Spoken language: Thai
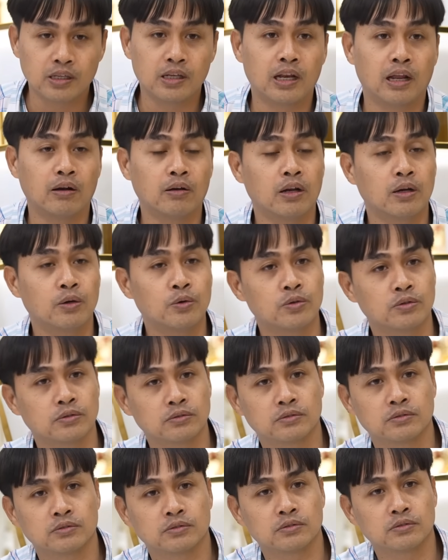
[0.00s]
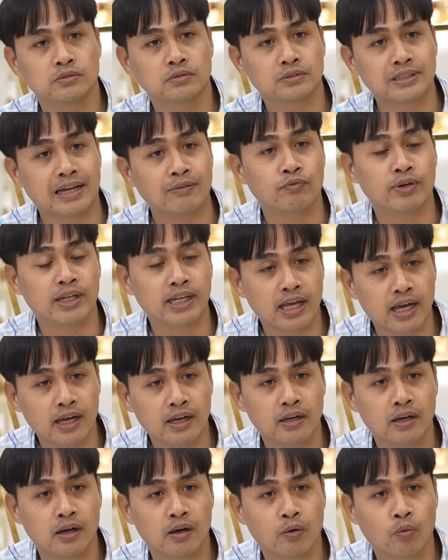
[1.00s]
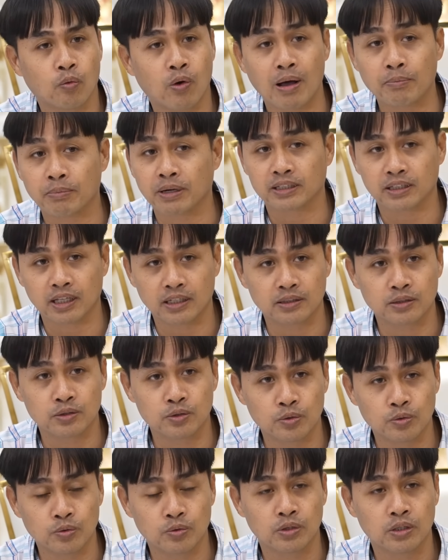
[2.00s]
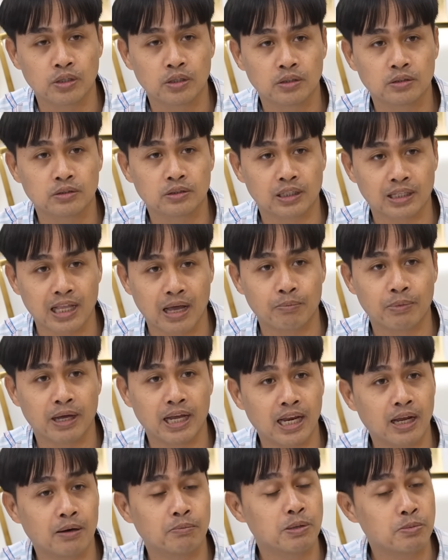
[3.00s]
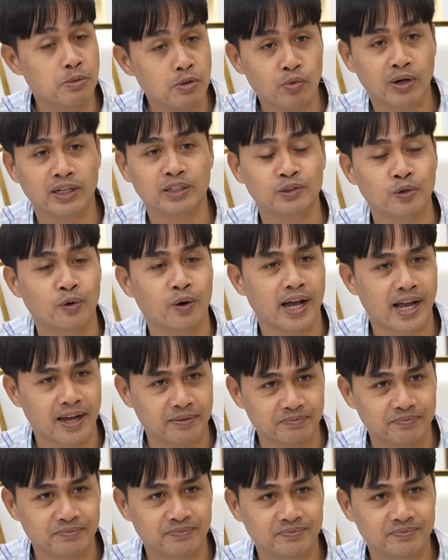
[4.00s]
ดีแล้วล่ะลูกจำไว้นะความกตัญญูจะทำให้เราไม่มีวันตกค่ะ